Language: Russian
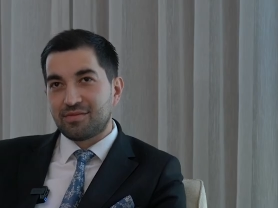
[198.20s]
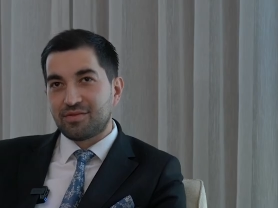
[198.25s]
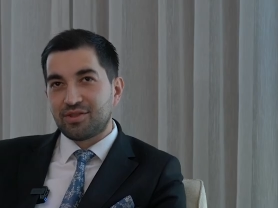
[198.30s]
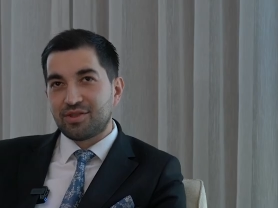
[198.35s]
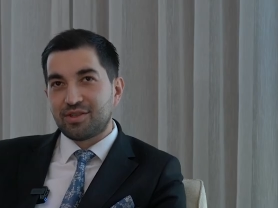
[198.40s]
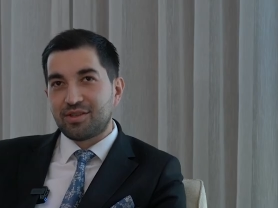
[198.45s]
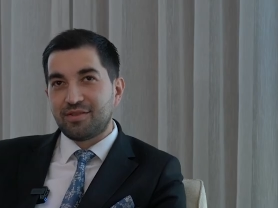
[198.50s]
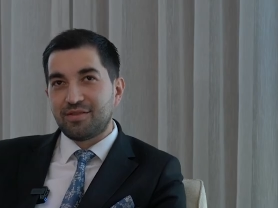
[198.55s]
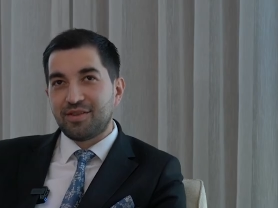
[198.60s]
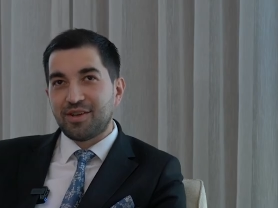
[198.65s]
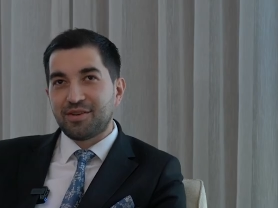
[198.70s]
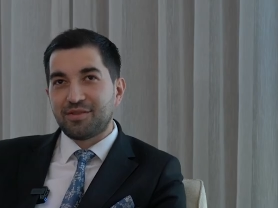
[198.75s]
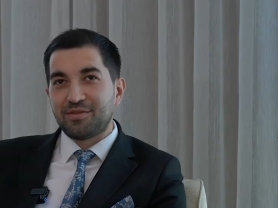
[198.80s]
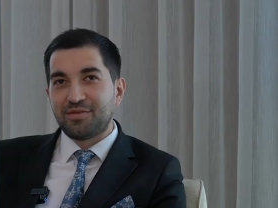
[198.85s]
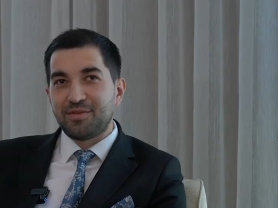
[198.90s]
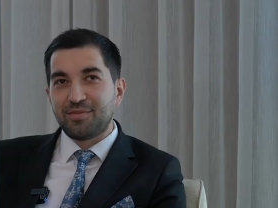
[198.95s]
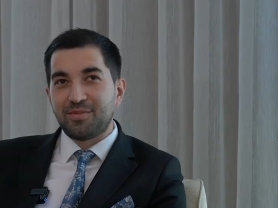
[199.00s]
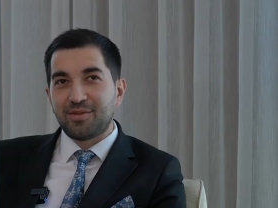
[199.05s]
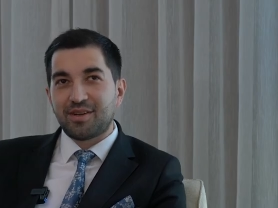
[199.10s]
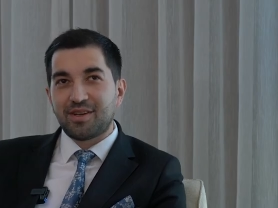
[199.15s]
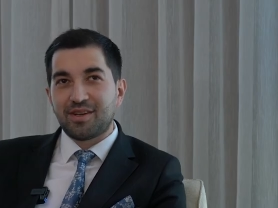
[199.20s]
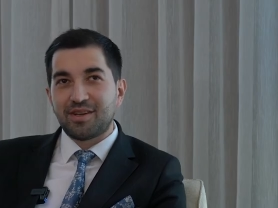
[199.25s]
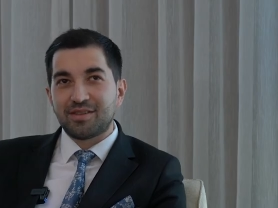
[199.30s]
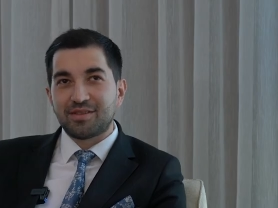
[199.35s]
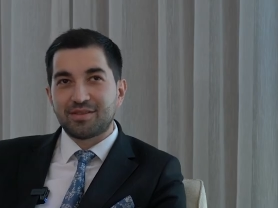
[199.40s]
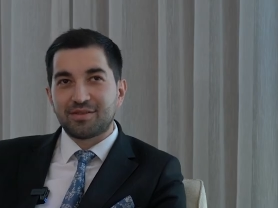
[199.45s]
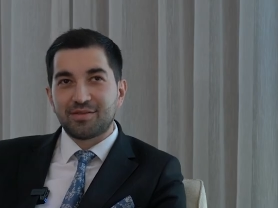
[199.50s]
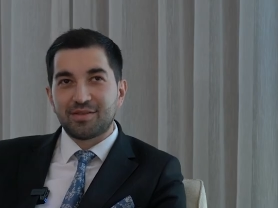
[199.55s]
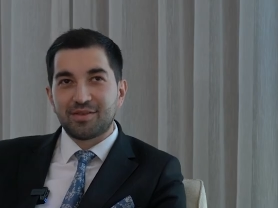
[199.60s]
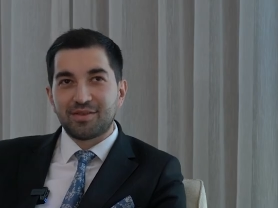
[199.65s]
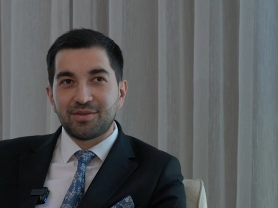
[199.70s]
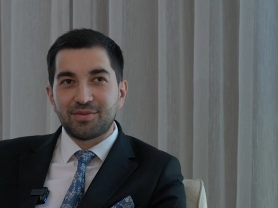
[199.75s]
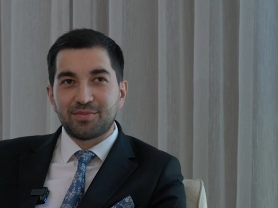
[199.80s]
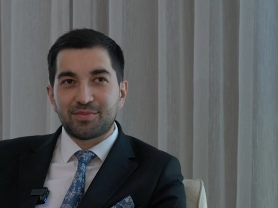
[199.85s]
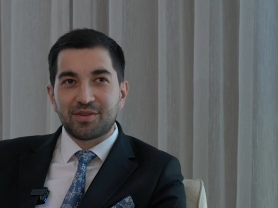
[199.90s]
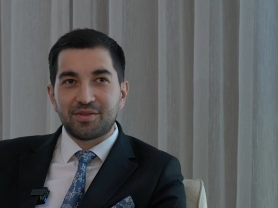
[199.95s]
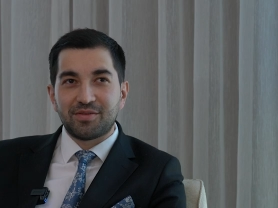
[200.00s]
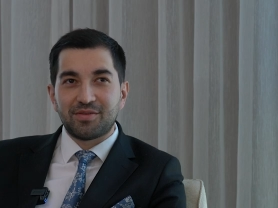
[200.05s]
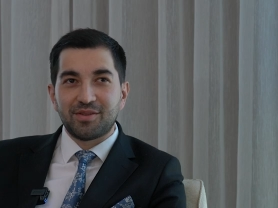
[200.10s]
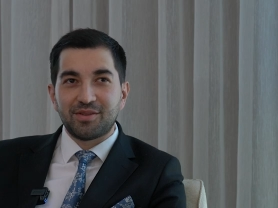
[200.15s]
человек, выбирая свою
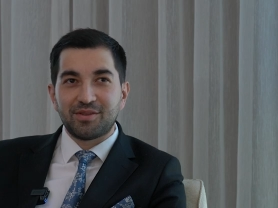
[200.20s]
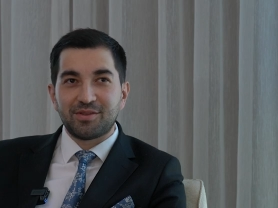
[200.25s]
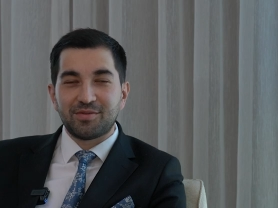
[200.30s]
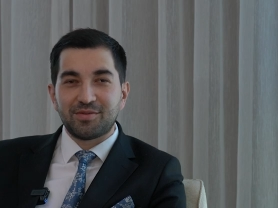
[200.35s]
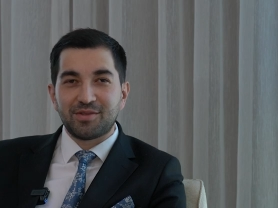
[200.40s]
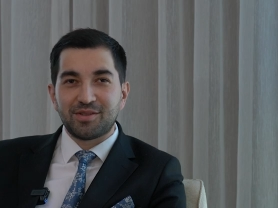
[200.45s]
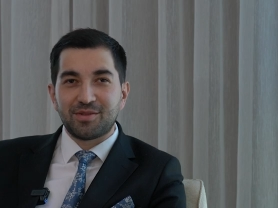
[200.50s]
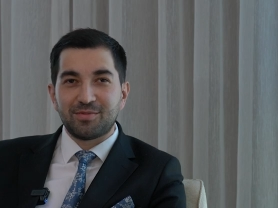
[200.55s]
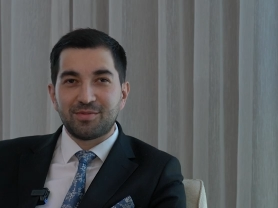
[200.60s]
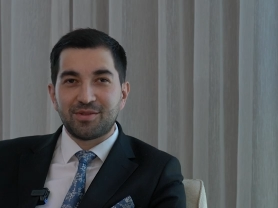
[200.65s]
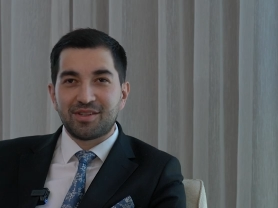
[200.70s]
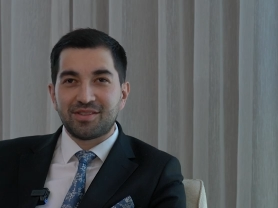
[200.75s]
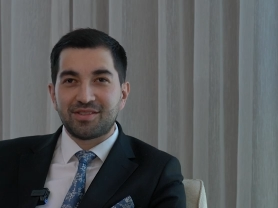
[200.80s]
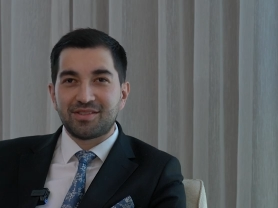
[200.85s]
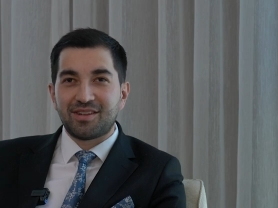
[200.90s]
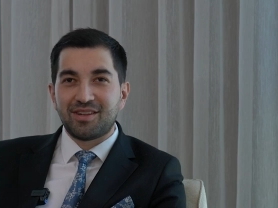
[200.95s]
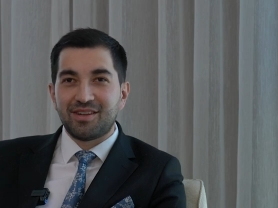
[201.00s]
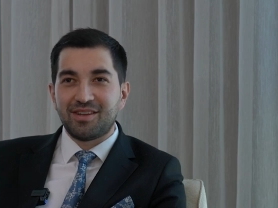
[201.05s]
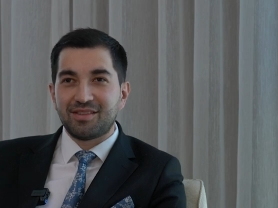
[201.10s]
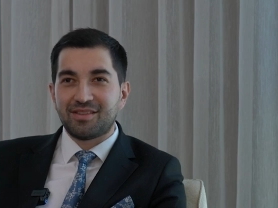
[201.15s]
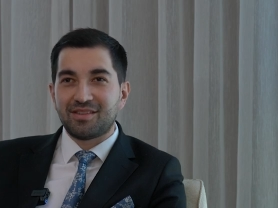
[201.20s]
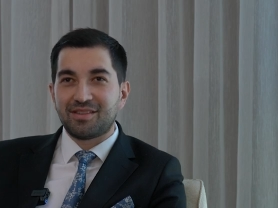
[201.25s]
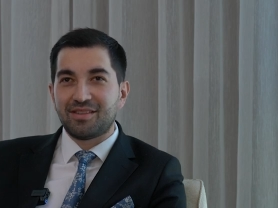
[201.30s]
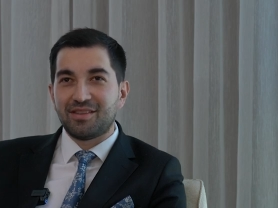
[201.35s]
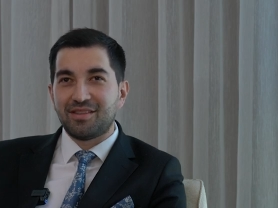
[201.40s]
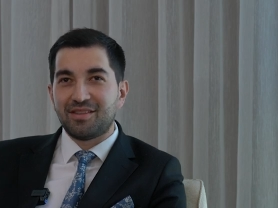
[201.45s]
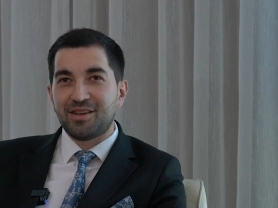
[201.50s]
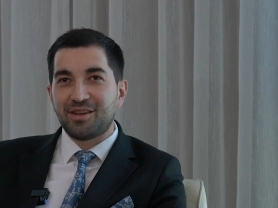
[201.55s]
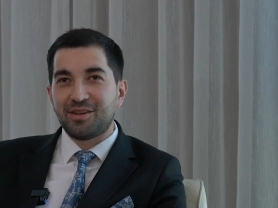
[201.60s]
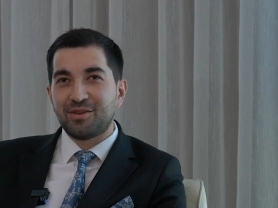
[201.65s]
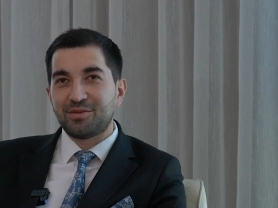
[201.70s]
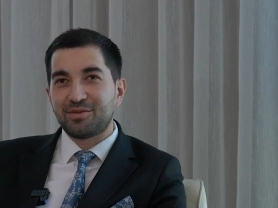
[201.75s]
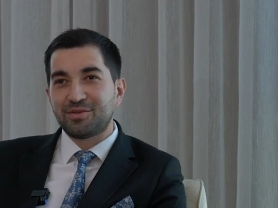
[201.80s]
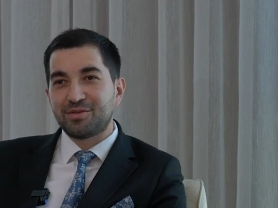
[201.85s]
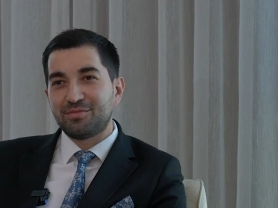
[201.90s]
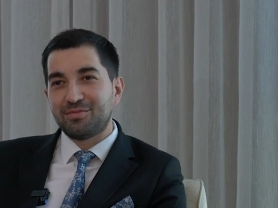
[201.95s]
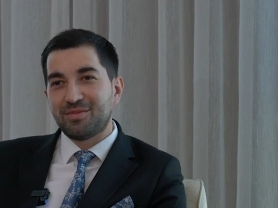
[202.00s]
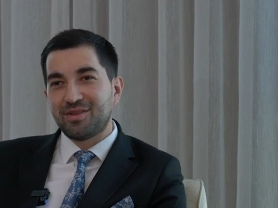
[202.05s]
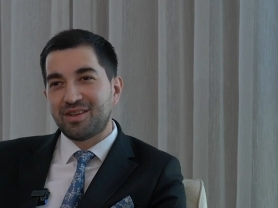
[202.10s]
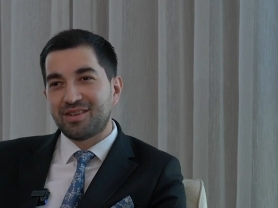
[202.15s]
профессию 18 лет, дает
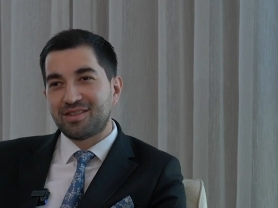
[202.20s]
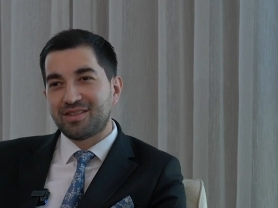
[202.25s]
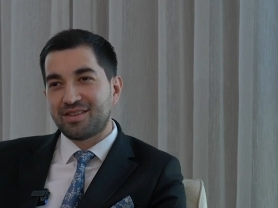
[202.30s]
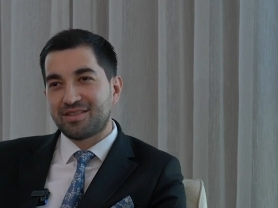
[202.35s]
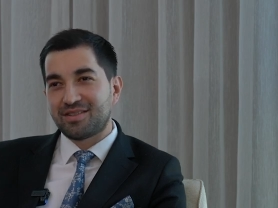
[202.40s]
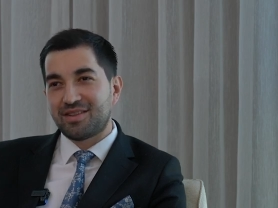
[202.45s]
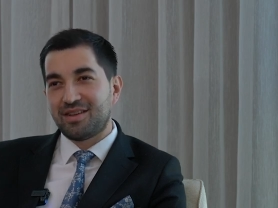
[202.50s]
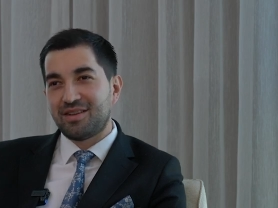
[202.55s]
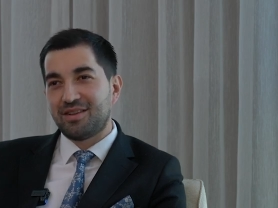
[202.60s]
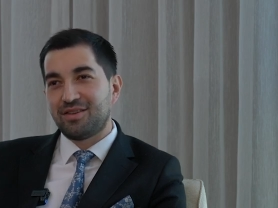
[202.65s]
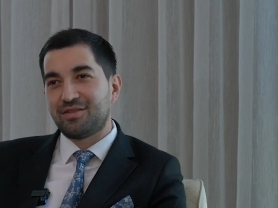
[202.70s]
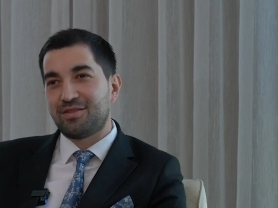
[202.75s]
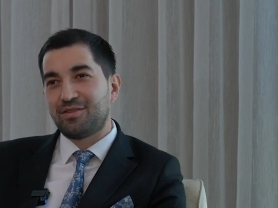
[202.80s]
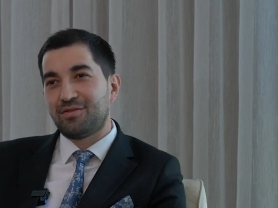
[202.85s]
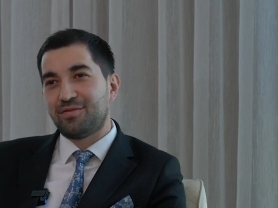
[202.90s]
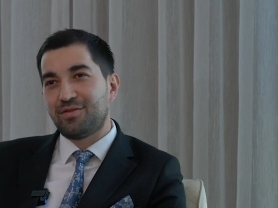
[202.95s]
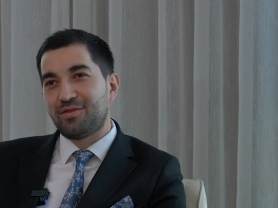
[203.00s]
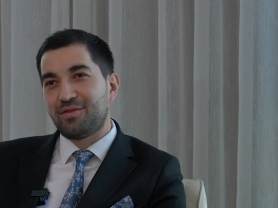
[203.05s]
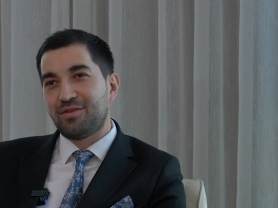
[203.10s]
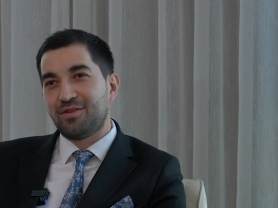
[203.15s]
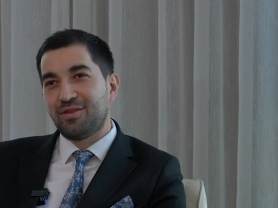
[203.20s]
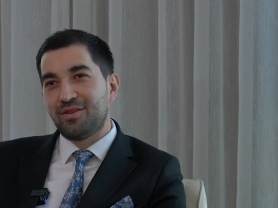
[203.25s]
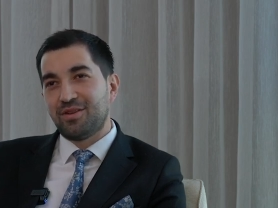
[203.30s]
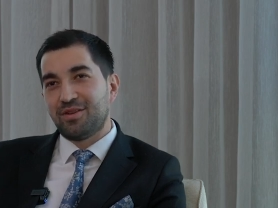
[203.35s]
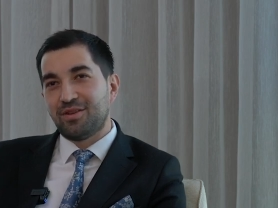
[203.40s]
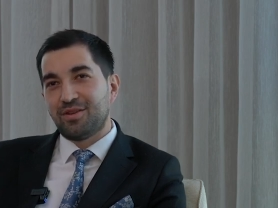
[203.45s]
себе осознание того,